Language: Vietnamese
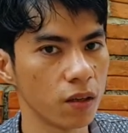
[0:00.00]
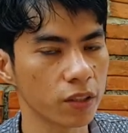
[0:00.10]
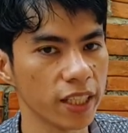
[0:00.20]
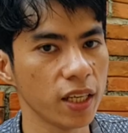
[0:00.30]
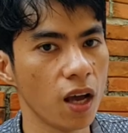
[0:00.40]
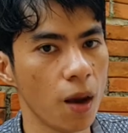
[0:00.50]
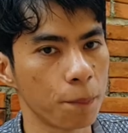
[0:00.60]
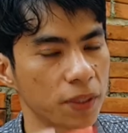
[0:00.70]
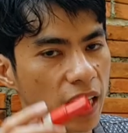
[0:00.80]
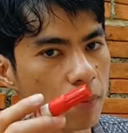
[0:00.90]
ok
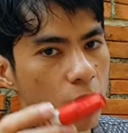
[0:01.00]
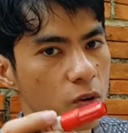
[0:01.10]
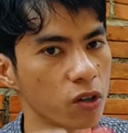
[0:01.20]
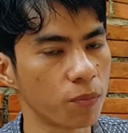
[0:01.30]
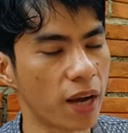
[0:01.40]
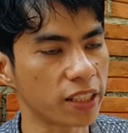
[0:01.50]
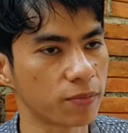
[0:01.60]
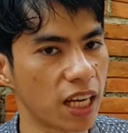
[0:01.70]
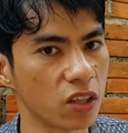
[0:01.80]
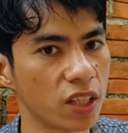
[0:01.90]
còn đây bóng bóng cầm máy
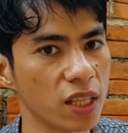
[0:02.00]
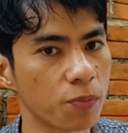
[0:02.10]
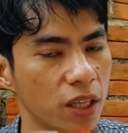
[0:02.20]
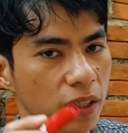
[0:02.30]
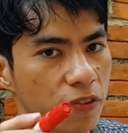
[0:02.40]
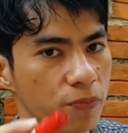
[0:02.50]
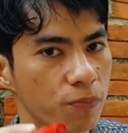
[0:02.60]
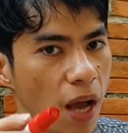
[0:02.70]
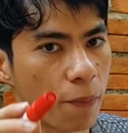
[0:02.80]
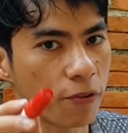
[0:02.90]
chụp này lối ấy product
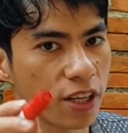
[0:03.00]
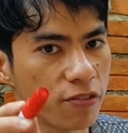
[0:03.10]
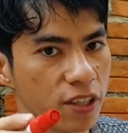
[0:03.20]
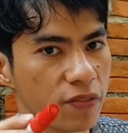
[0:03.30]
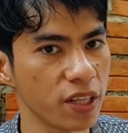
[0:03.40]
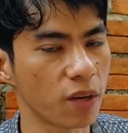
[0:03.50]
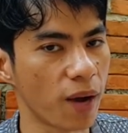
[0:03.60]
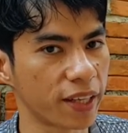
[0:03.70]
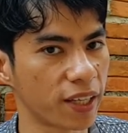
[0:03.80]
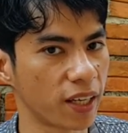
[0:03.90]
à free free với các
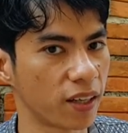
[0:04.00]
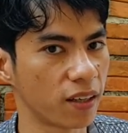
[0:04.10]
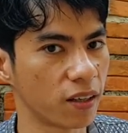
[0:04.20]
bạn này